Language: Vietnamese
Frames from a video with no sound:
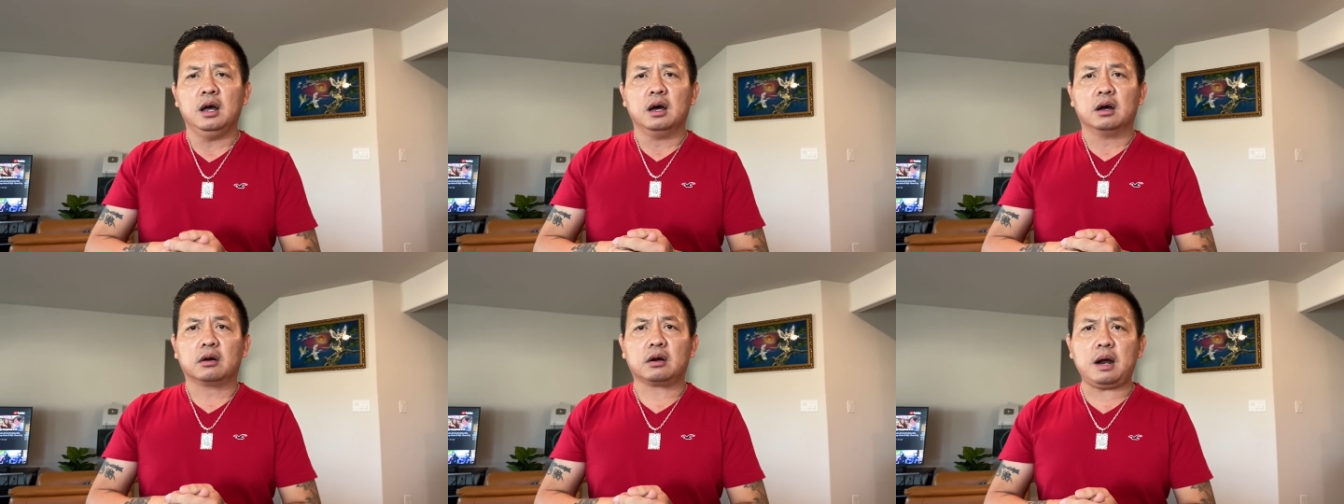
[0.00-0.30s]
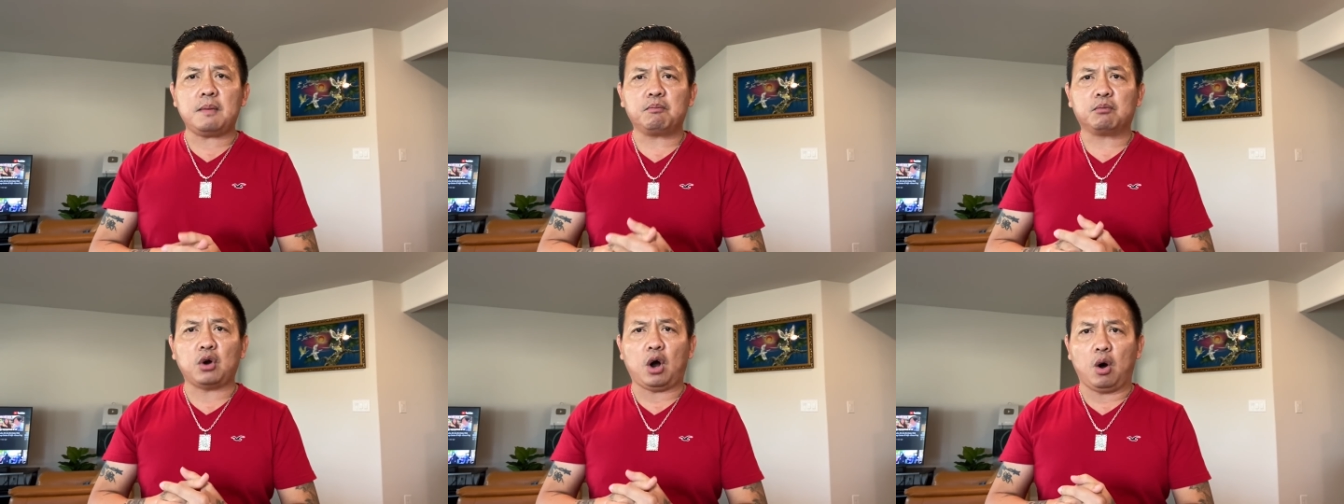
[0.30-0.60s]

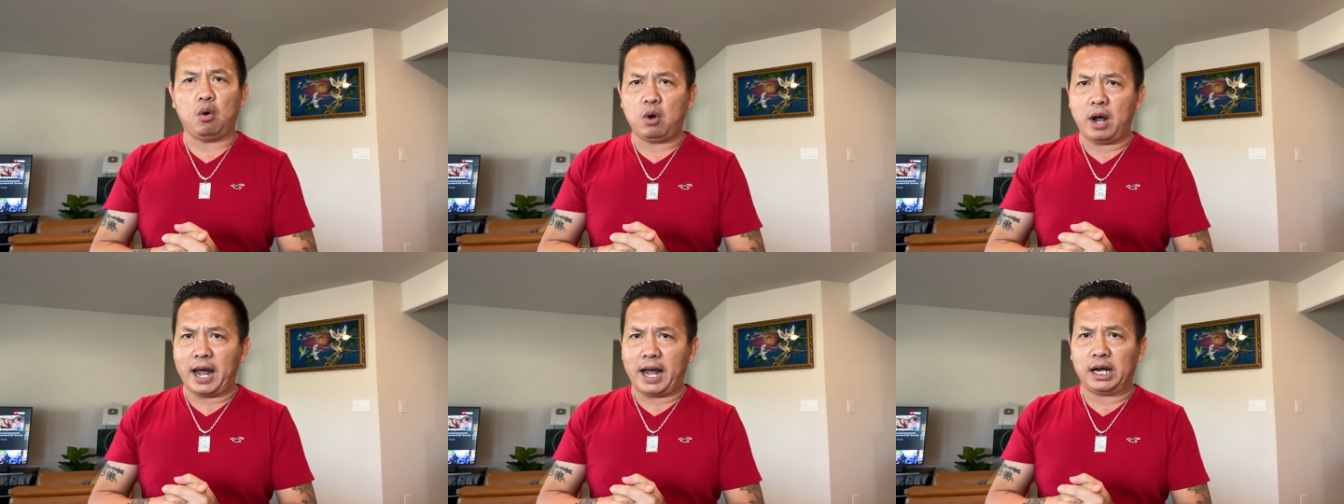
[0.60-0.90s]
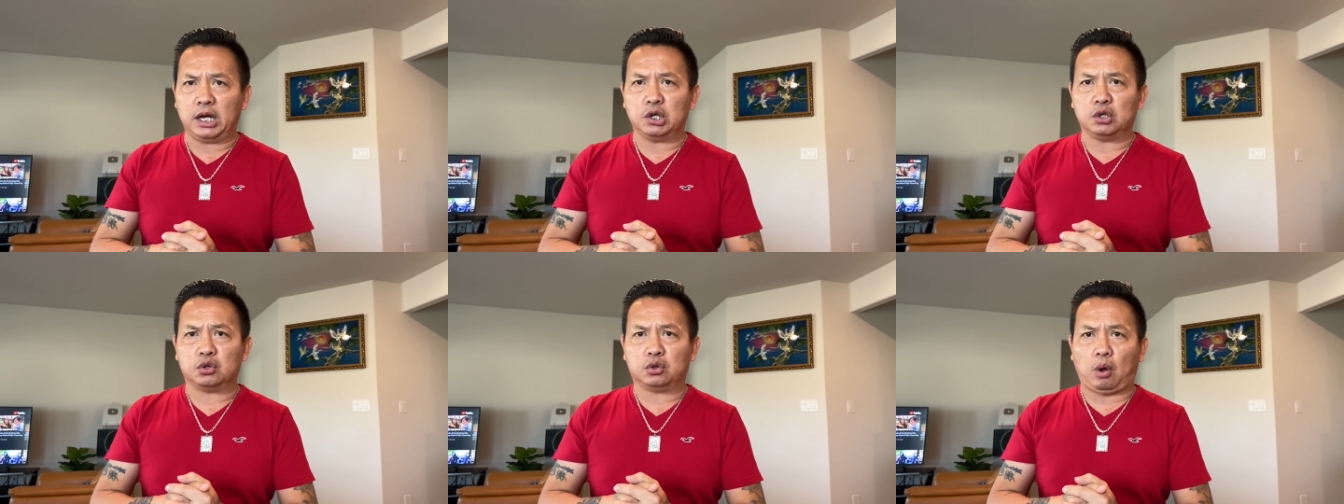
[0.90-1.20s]
rầm rộ
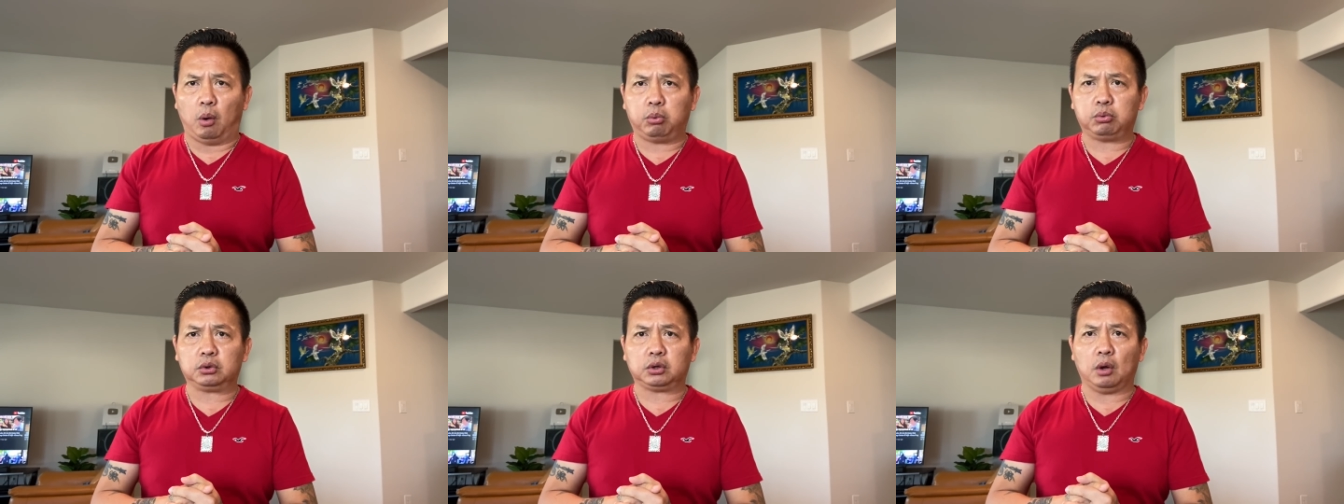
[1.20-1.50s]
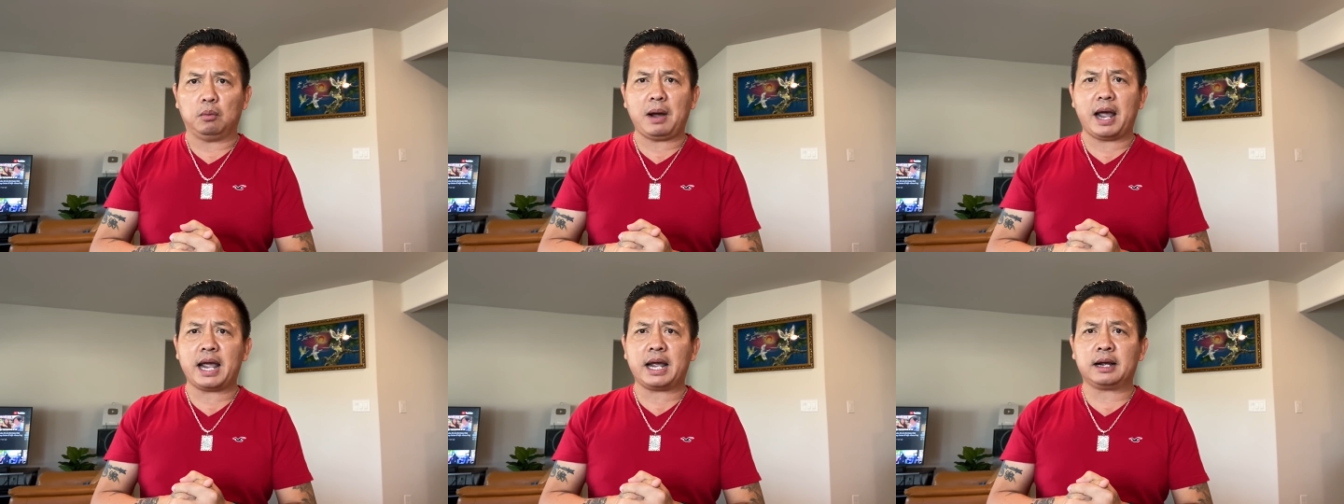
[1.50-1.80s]
hàng chục
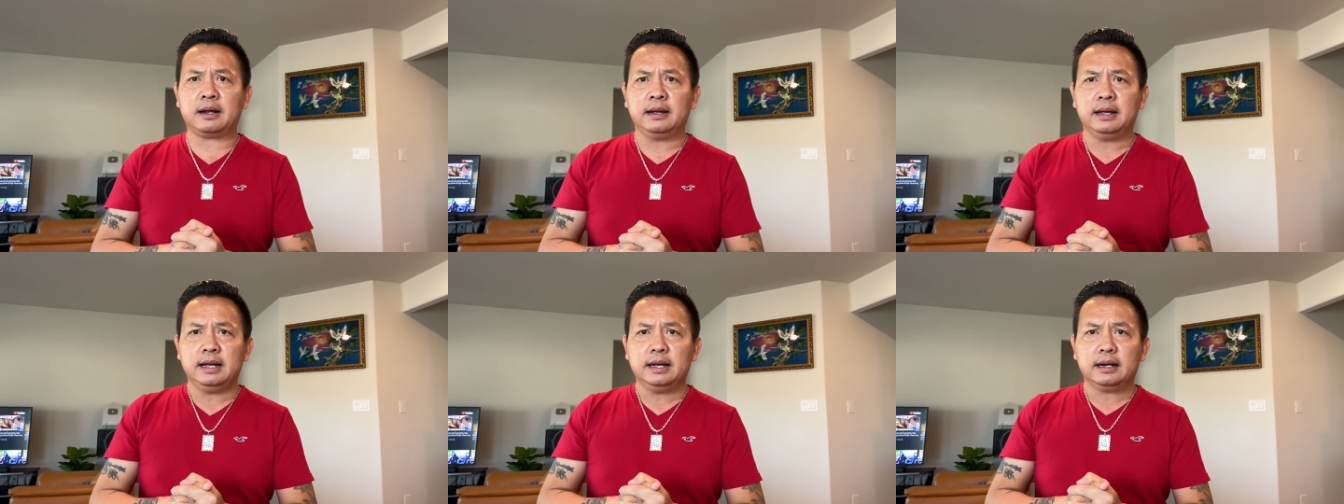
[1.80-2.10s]
tiểu bang